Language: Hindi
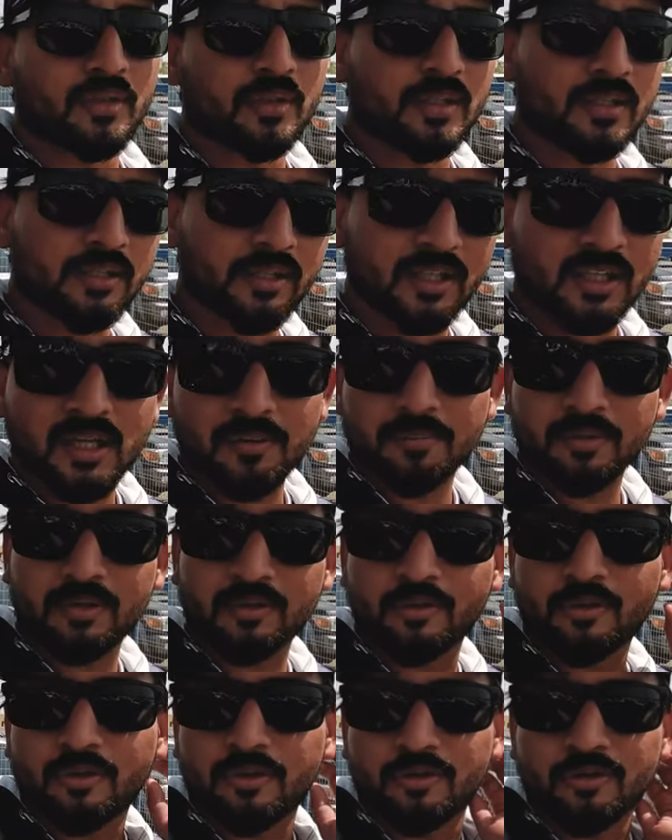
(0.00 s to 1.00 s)
इस जगह पर
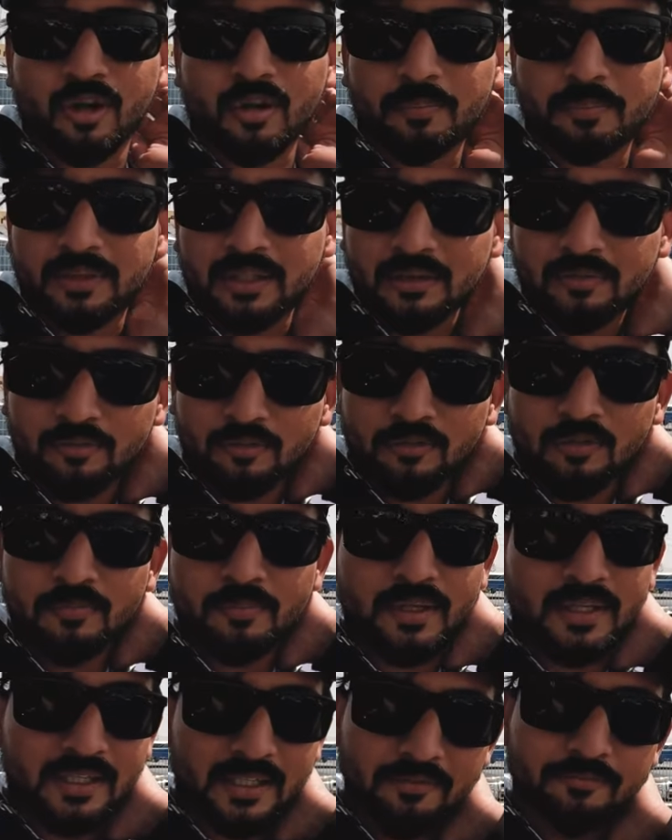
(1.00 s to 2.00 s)
जो जॉब थी वो
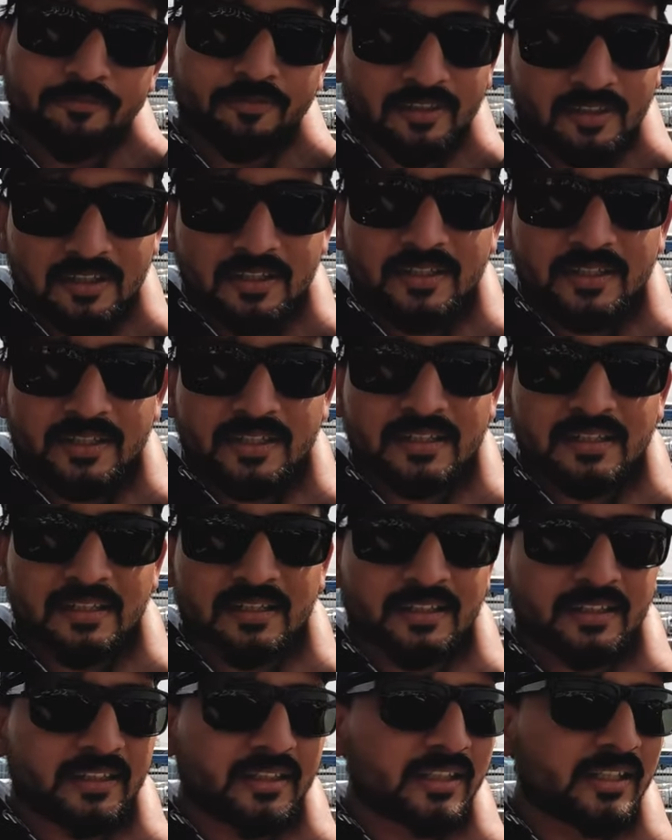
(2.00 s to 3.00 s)
मेरी फील्ड से
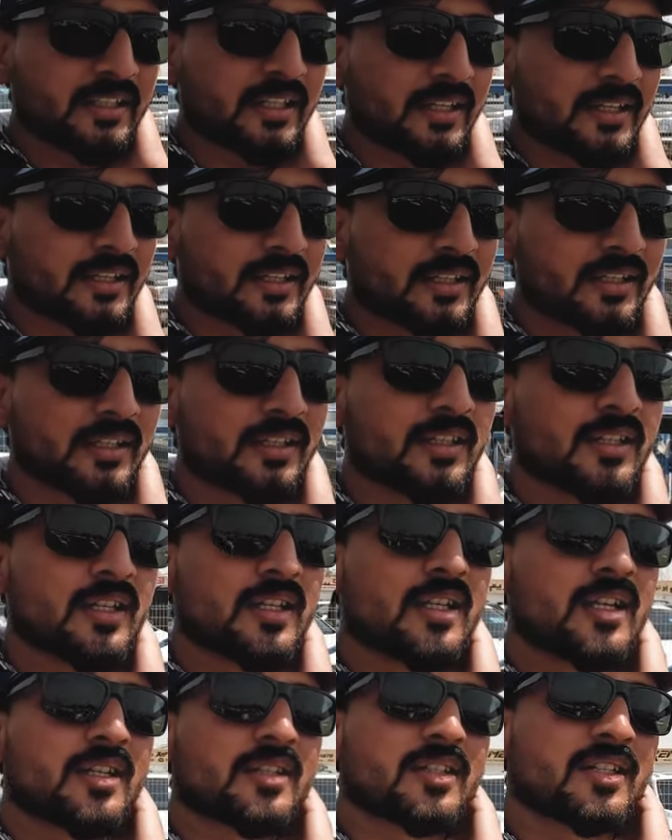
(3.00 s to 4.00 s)
रिलेटेड थी यानी कि
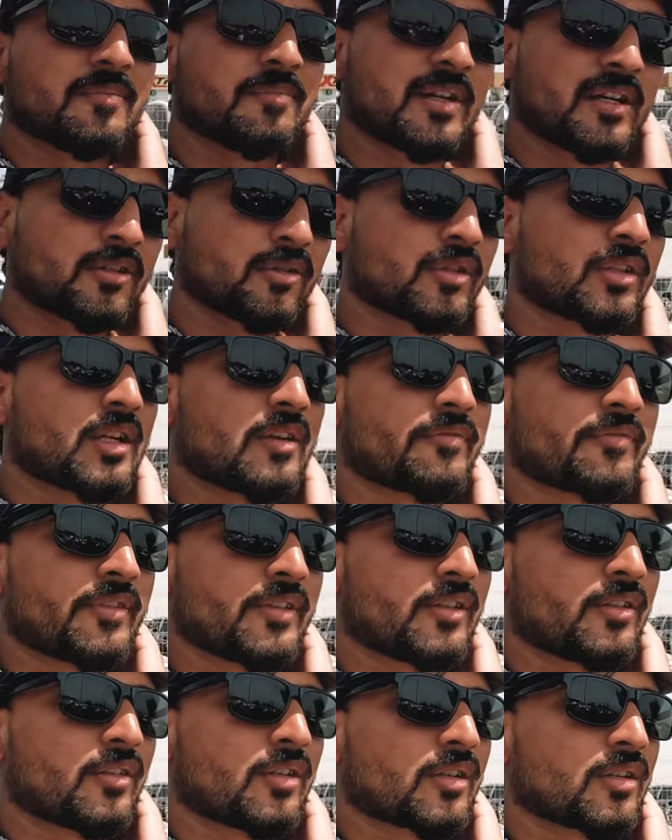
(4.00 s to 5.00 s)

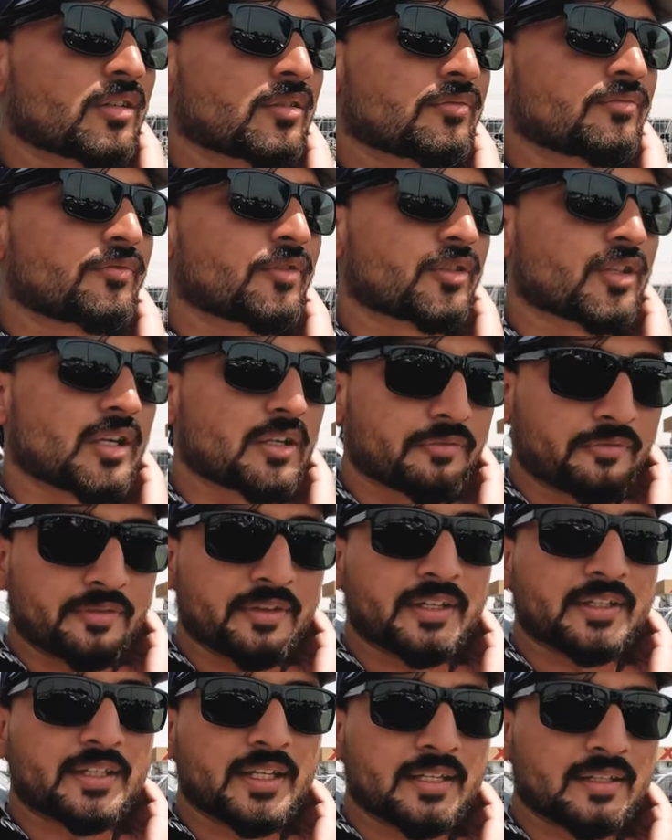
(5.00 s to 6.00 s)
सिनेमाटोग्राफी और
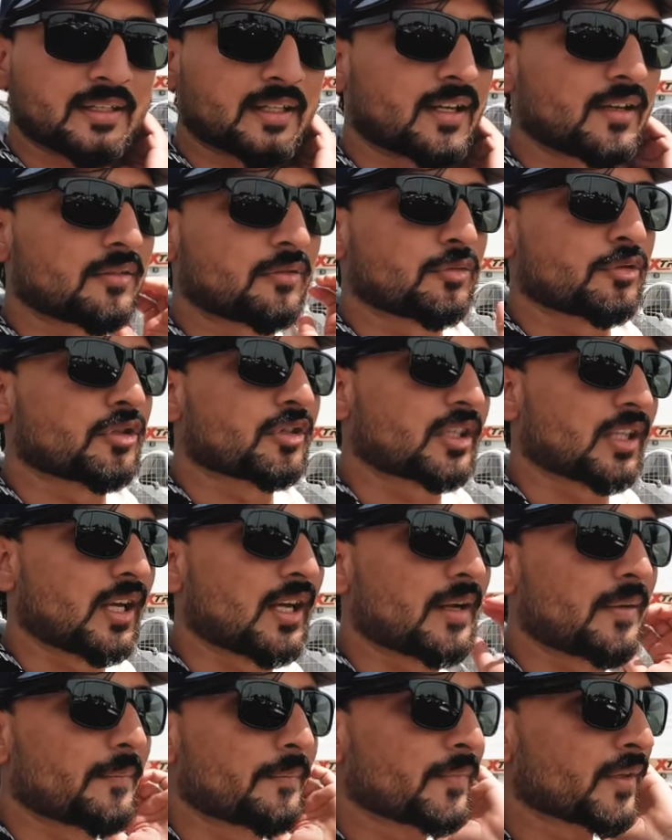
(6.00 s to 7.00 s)
फोटोग्राफी जैसा कुछ
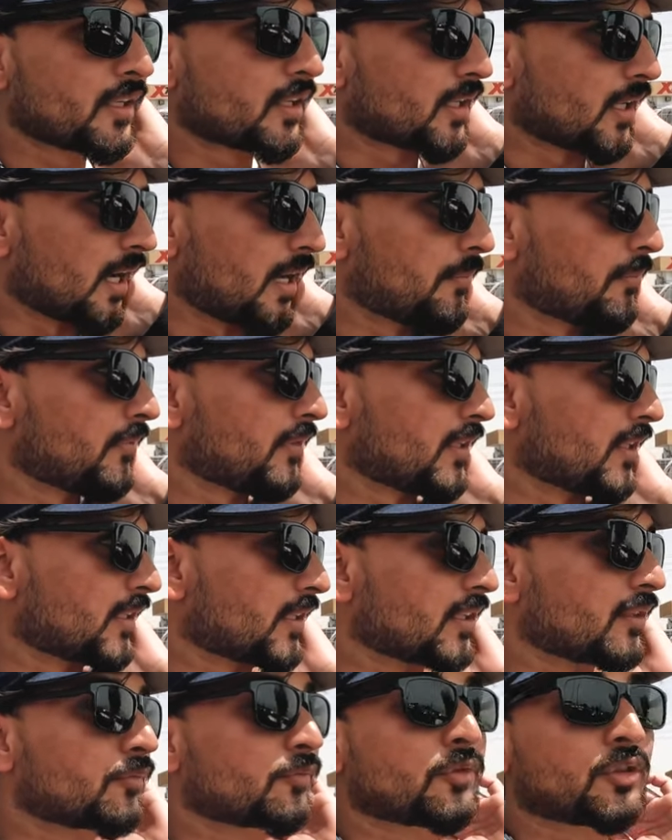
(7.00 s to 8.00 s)
था काम
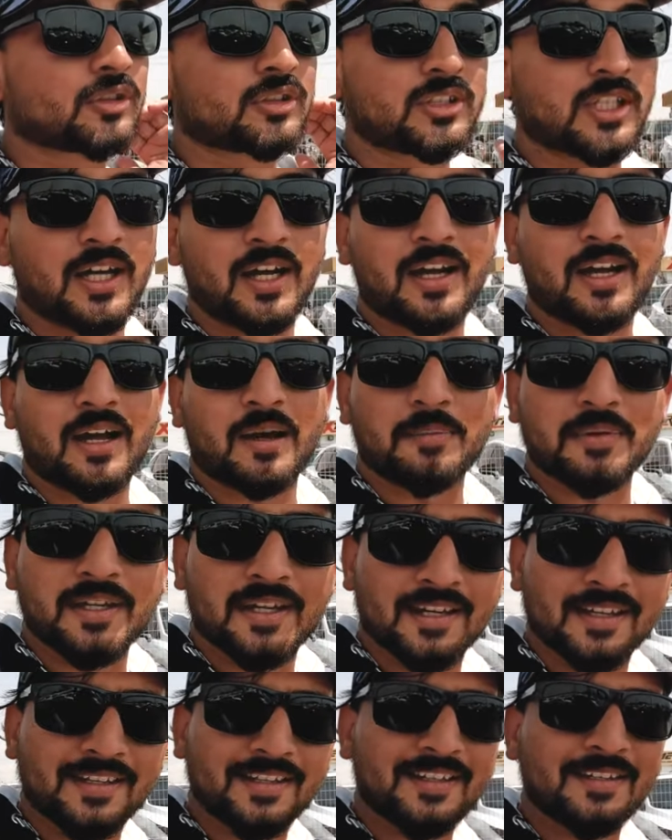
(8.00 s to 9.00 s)
लेकिन वो था अभी
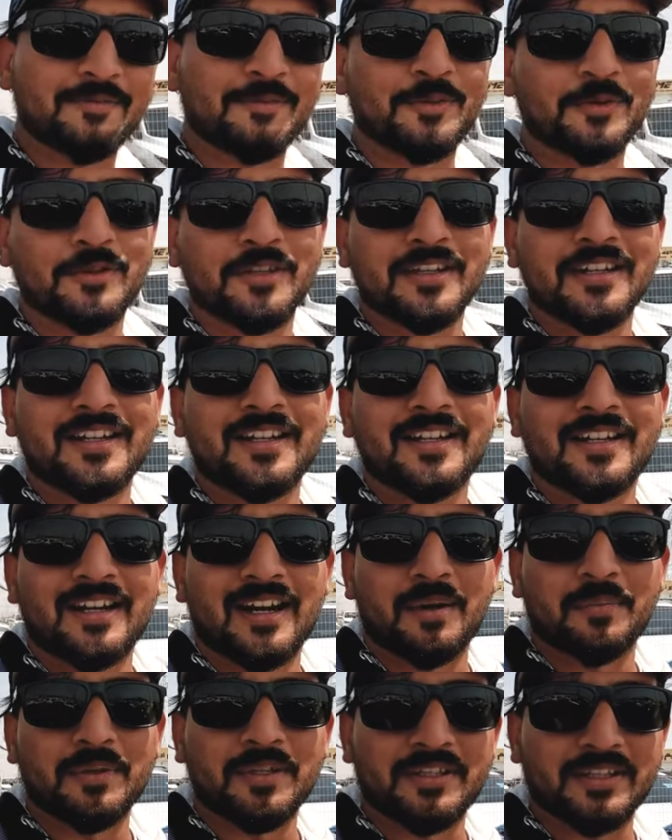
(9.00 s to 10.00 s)
है नहीं वो
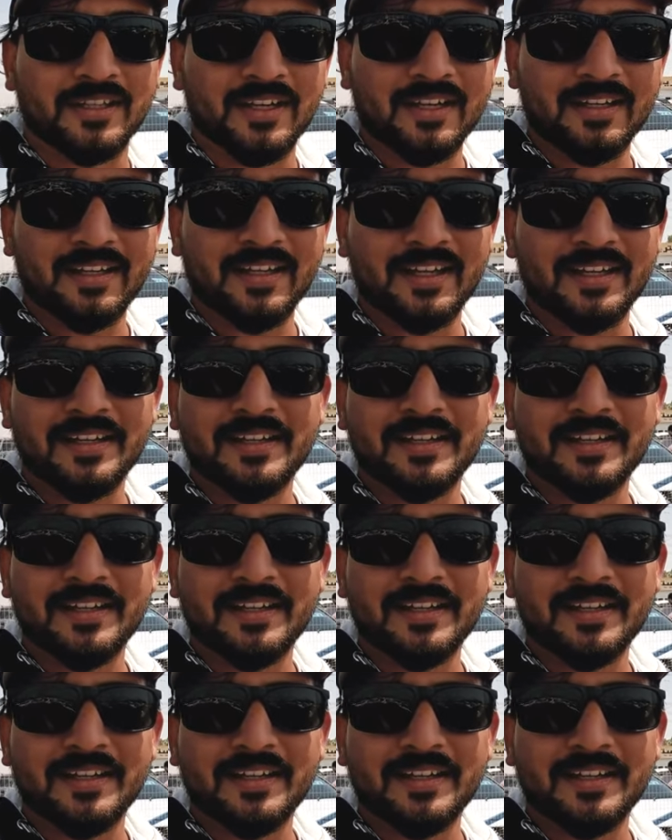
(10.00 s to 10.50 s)
अभी चला गया